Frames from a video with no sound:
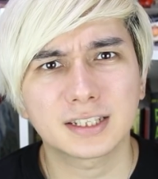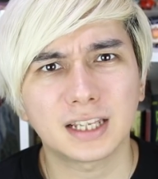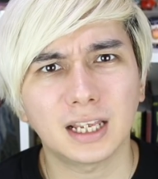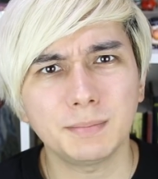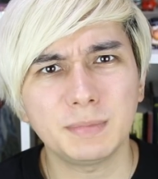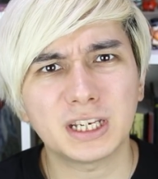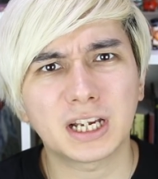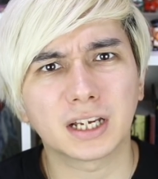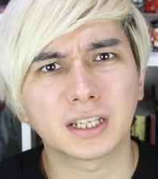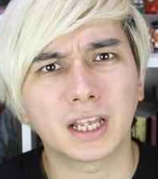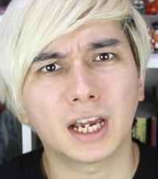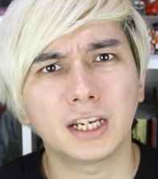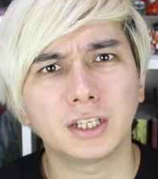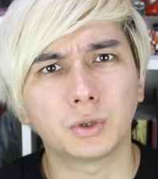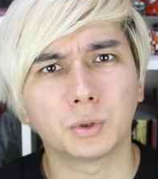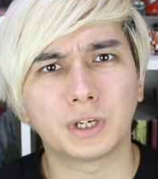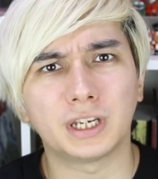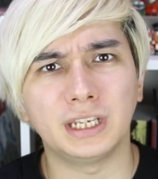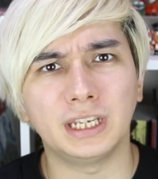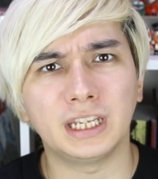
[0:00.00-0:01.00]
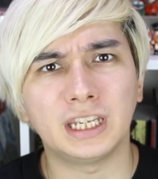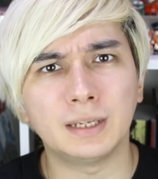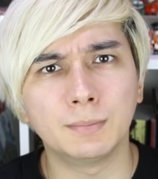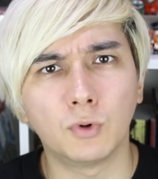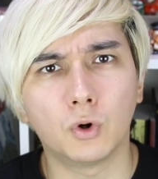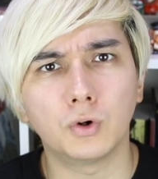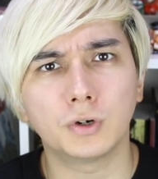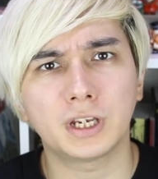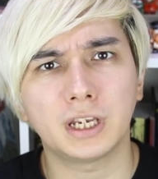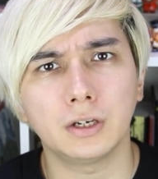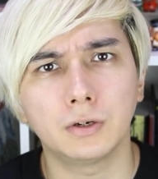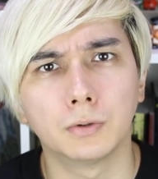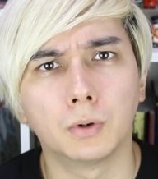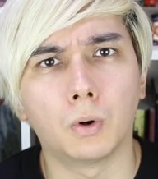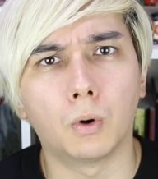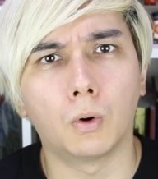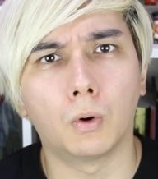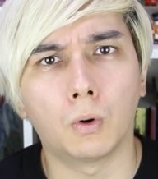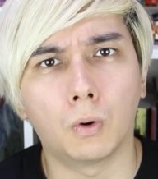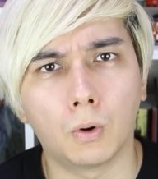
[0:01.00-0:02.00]
サミがない時に紐を切る
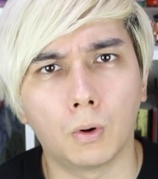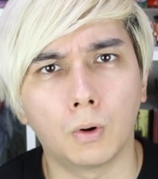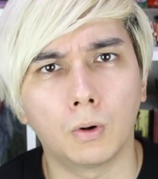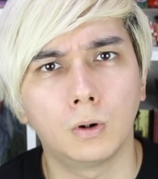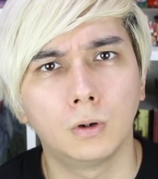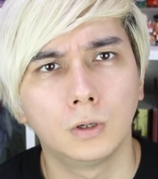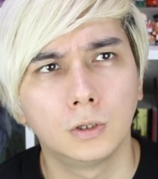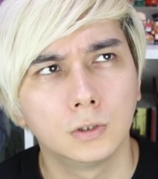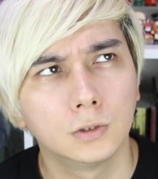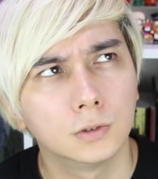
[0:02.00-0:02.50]
方法。